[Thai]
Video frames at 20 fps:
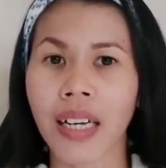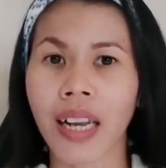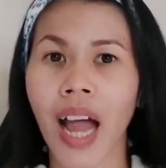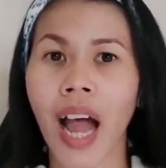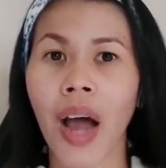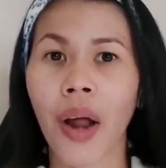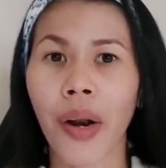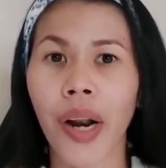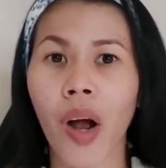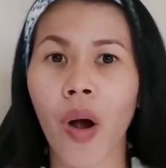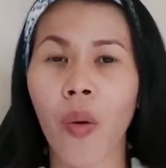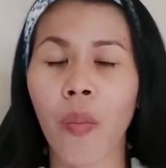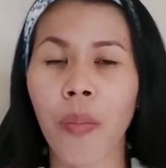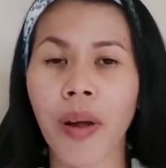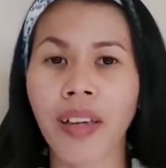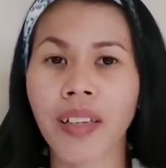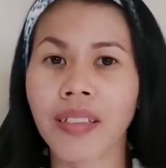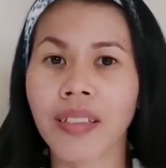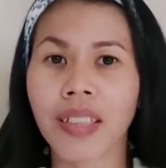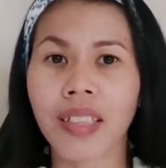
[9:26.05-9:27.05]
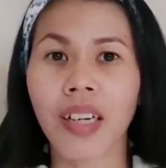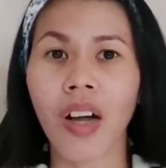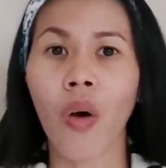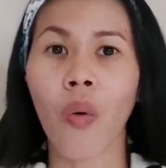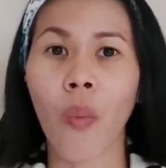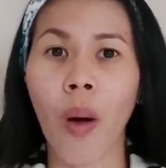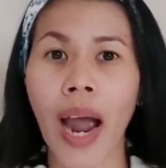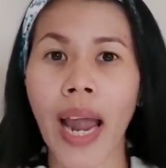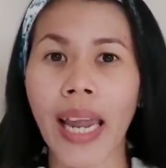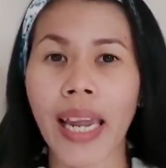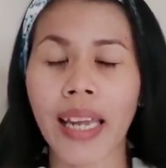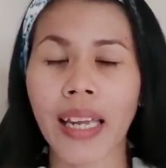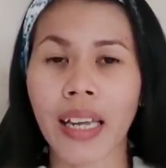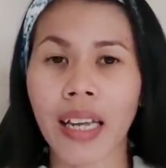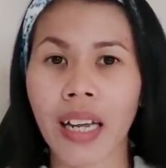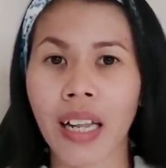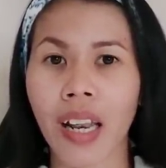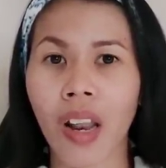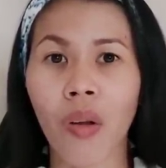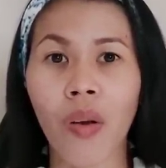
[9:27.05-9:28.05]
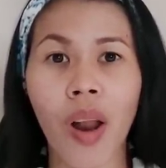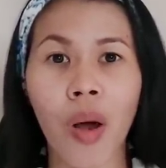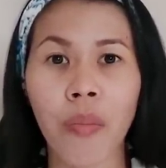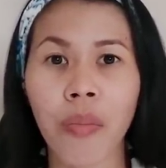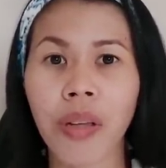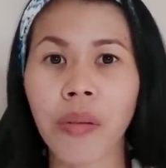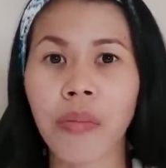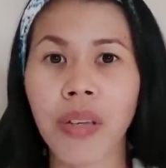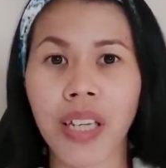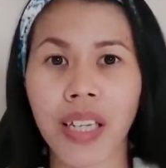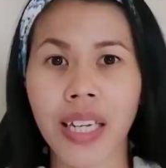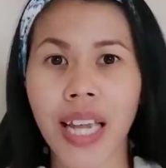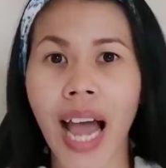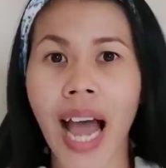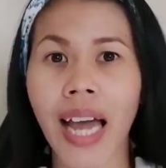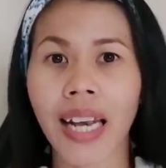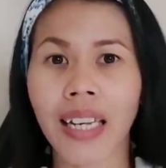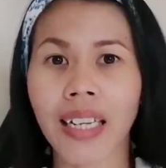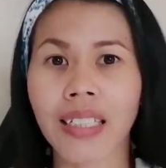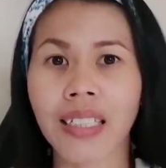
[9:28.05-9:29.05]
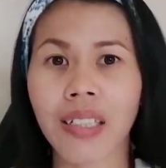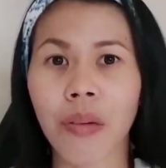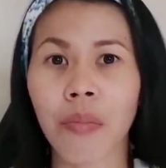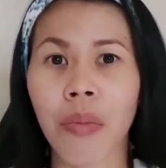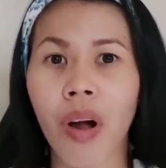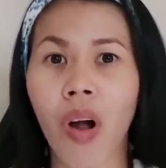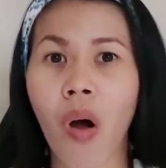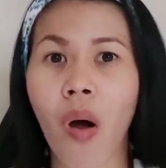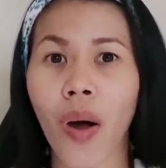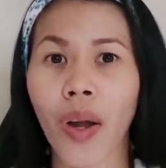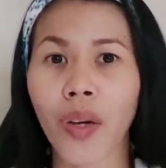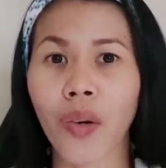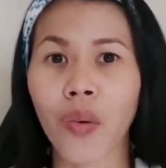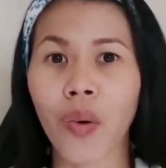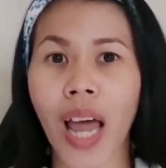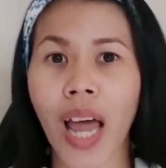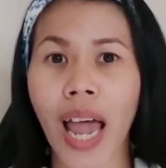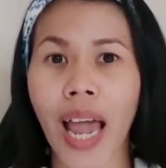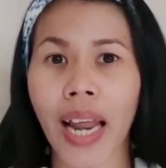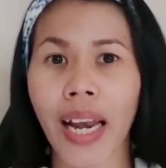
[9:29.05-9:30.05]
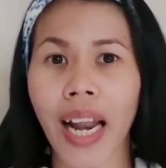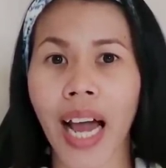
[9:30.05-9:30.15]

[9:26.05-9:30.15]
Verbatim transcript: ถ้าเราไม่ซื้อเอาไว้ แล้วเราไม่มีญาติที่จะมาคอยดูแล